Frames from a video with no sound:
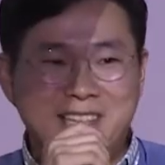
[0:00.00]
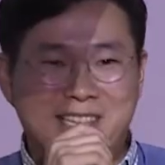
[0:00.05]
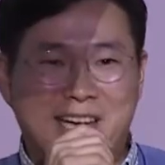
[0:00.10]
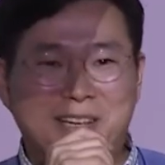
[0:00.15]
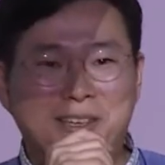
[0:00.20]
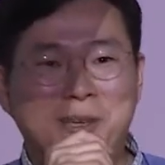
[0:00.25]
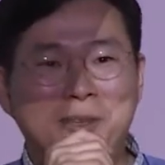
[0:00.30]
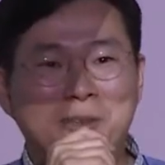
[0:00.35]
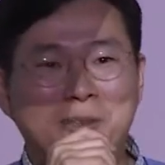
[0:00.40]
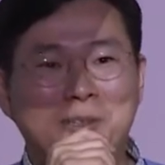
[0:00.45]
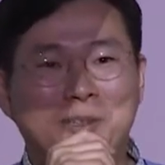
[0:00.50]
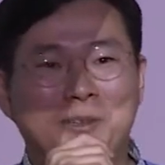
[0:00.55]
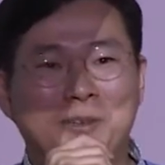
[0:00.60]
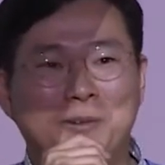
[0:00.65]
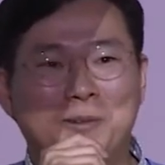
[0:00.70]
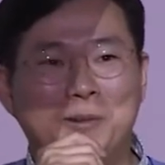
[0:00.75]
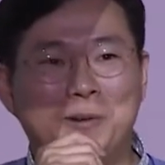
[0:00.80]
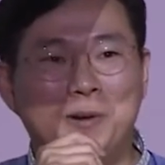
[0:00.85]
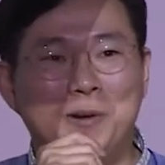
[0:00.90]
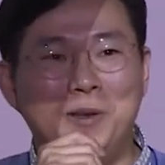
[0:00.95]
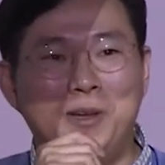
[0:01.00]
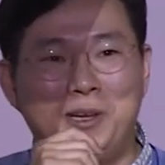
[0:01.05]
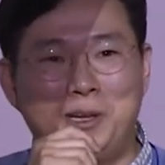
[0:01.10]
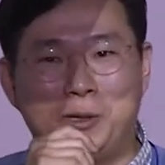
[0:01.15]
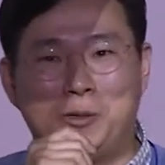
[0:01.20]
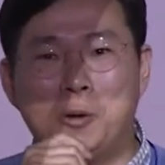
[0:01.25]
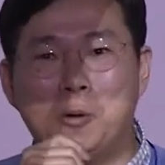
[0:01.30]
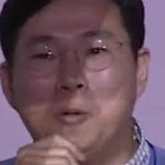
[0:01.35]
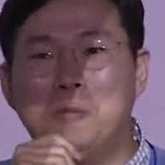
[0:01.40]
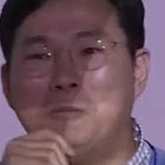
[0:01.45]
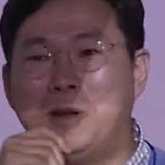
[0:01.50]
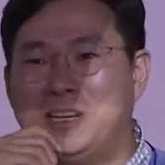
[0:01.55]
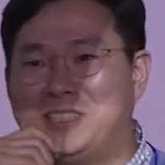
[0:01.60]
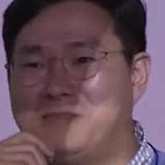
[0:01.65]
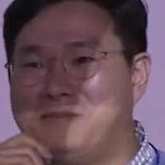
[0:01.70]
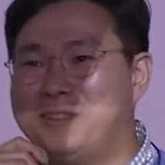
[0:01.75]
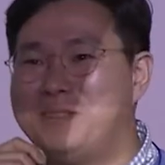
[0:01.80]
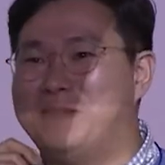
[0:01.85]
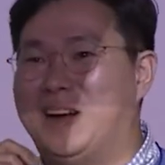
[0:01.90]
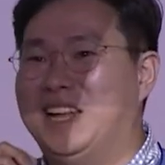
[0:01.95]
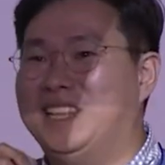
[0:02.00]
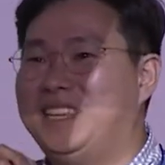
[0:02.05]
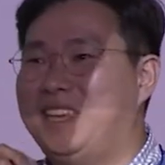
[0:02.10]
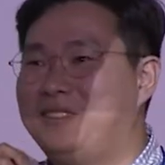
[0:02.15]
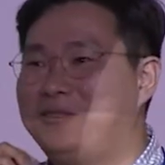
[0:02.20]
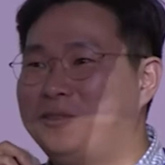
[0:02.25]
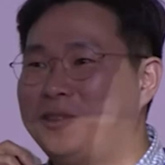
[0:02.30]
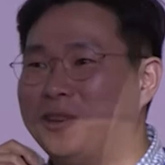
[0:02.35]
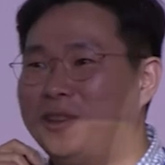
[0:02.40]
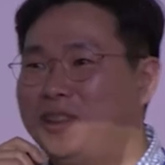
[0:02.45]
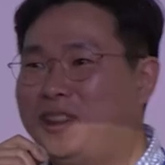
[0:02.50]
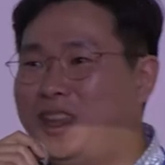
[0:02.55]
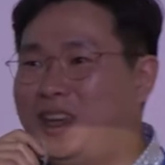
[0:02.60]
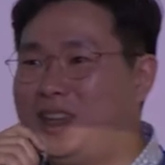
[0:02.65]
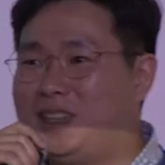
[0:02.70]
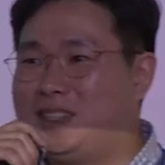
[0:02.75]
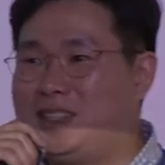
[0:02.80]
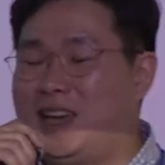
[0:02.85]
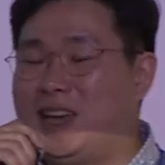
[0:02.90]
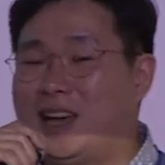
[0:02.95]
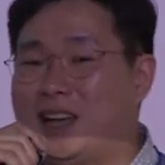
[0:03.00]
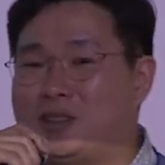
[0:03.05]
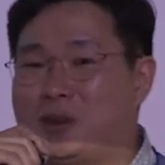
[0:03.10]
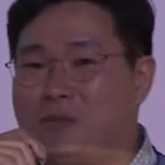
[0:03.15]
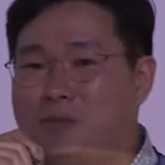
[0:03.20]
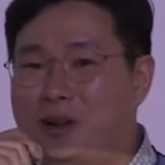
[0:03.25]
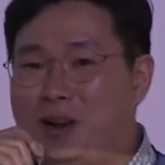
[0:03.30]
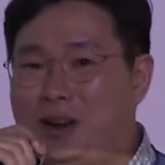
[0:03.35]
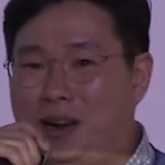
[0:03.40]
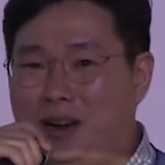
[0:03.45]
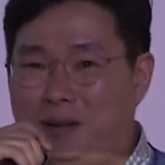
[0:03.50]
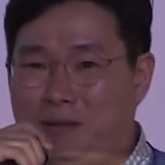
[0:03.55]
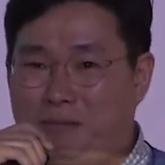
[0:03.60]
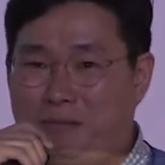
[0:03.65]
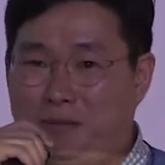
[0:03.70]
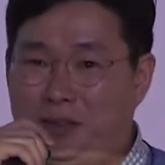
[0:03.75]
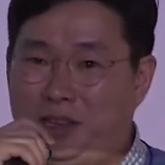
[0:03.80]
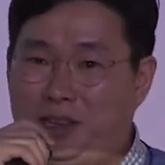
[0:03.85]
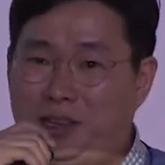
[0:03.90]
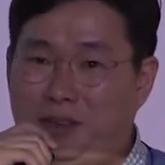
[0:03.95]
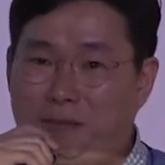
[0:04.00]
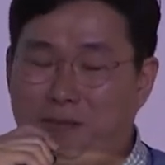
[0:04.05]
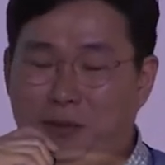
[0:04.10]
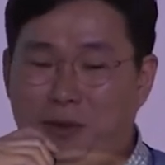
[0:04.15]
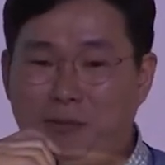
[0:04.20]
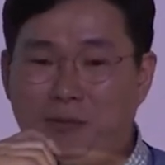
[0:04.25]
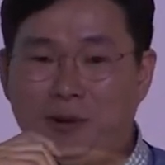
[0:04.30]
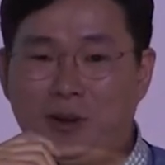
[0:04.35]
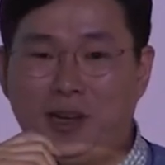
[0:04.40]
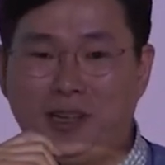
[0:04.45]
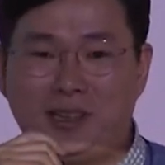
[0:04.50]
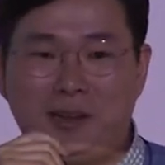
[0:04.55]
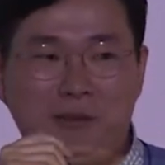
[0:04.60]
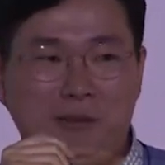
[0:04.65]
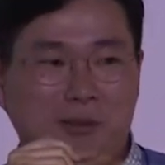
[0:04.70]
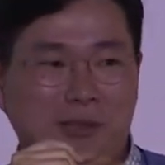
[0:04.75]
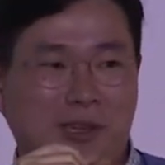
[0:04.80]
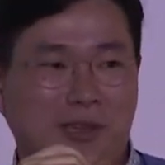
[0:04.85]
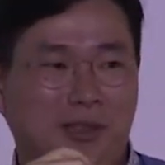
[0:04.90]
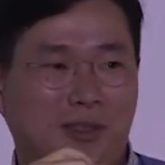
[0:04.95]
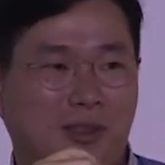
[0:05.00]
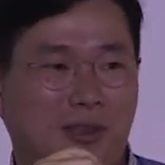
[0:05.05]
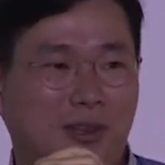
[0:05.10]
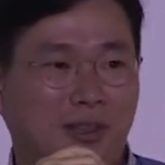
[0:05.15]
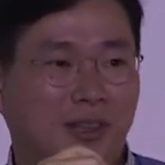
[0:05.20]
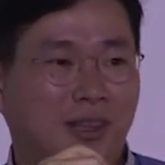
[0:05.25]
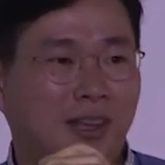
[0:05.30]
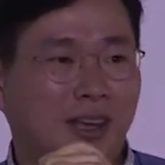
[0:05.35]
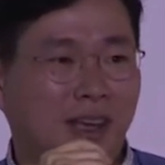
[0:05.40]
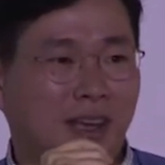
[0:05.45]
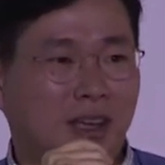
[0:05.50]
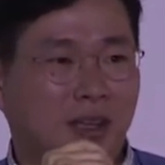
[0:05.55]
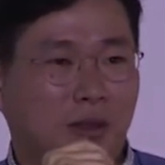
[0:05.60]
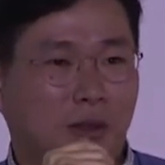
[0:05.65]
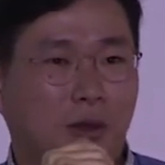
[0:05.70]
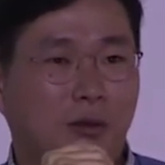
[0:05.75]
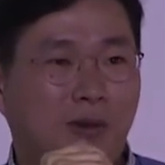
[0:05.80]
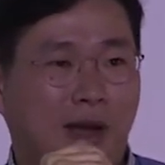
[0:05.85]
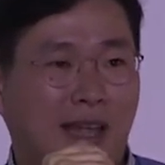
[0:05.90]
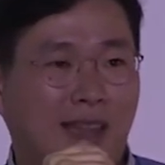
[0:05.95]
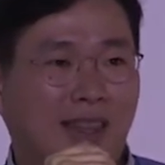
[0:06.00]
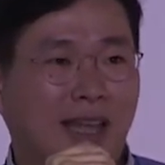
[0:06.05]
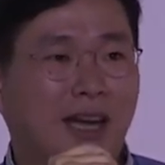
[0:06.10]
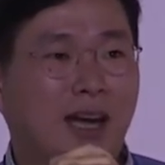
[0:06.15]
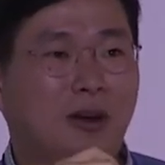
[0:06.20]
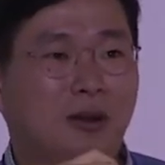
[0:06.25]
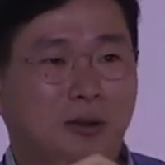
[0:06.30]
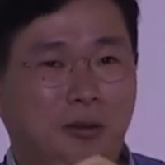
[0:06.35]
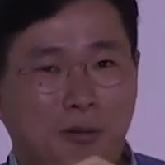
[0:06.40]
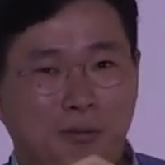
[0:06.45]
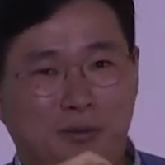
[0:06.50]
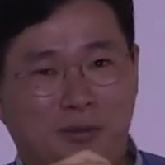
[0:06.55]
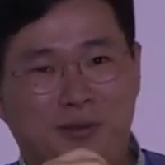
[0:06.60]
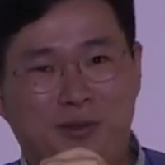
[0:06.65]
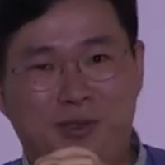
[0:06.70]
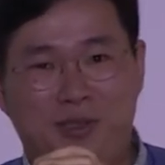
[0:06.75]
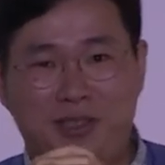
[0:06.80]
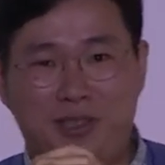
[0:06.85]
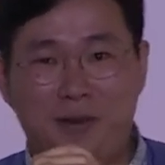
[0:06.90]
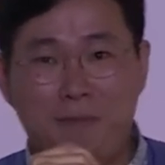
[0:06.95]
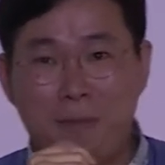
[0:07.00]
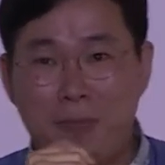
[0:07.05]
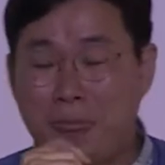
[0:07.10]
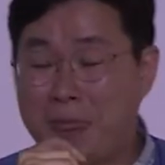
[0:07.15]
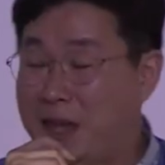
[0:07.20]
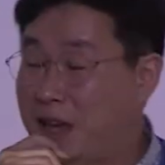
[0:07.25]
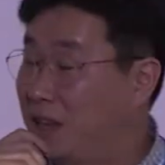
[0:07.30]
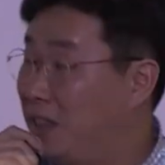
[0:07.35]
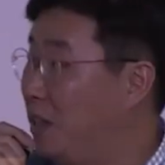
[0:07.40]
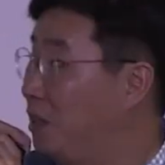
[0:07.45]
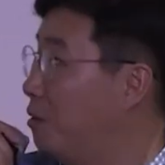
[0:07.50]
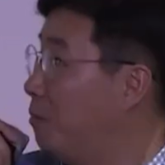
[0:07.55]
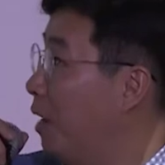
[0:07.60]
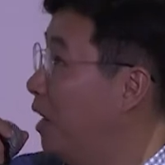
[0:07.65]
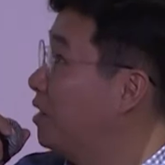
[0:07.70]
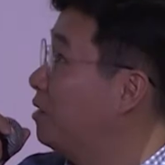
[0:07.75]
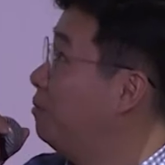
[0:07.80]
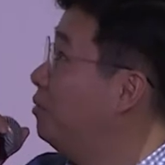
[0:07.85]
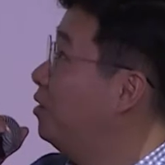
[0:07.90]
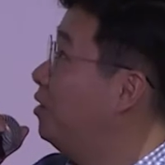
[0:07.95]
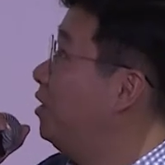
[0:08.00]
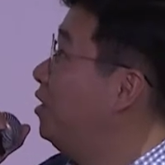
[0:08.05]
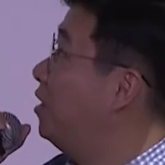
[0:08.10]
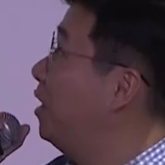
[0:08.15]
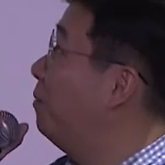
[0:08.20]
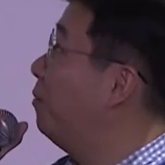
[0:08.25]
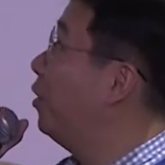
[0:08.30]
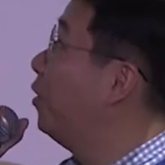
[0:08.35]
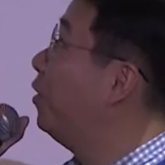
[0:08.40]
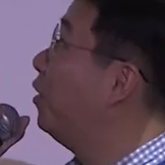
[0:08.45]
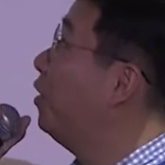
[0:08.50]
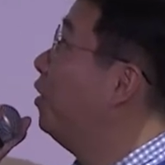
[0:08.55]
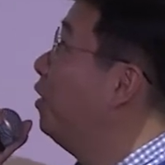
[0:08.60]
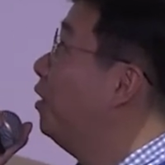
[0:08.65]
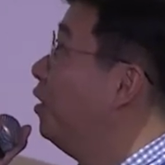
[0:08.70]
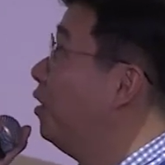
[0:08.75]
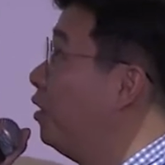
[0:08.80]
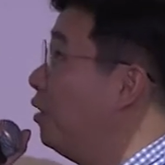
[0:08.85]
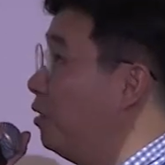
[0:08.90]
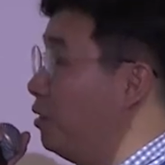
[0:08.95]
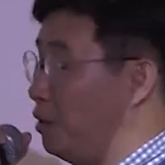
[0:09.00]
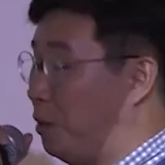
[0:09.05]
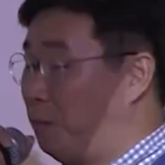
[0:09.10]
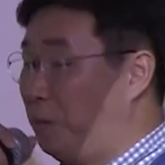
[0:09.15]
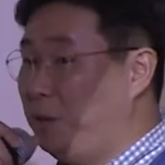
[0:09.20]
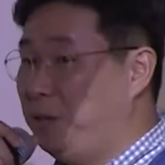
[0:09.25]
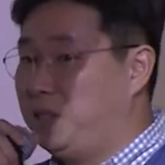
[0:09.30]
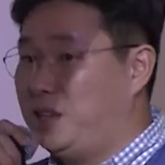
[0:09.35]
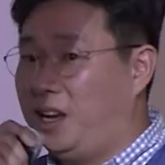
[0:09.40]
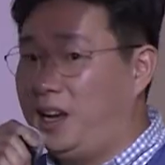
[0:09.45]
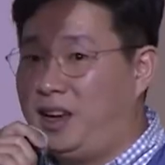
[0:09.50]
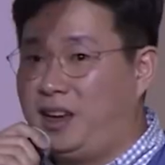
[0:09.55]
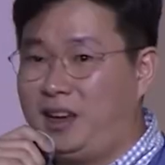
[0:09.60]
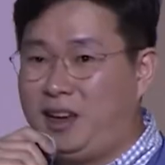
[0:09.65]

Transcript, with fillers: 작년도 그렇고 좋은 말씀들 많이 해주셨는데 제가 정말 이 피부와 살로 느꼈던 너무 안타까웠던 부분들에 대해서 말씀을 드리자면 첫 번째